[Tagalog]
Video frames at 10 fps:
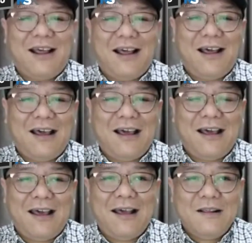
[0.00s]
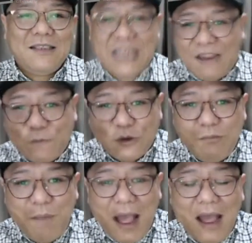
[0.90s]
uh,
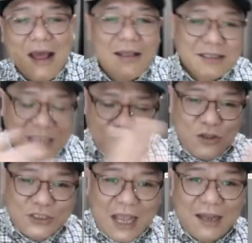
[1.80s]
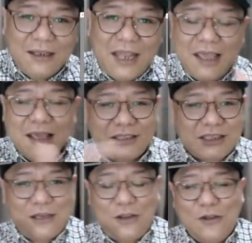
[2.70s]
seafood ba, sino yung sa karne,
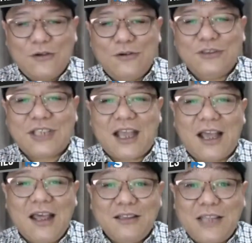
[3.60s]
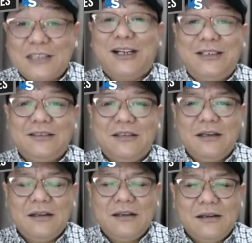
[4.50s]
sino yung sa dessert.
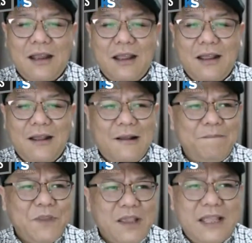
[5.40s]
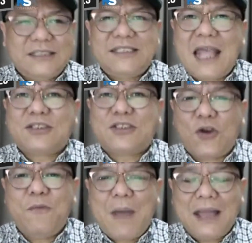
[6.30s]
Uh, it's not
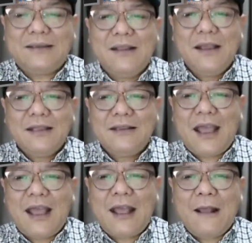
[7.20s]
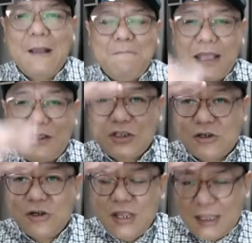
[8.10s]
so bad na
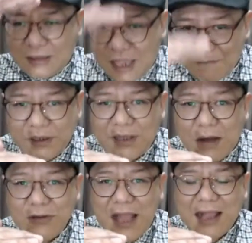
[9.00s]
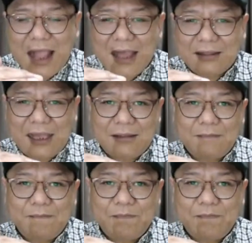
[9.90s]
medyo i-taper down na natin.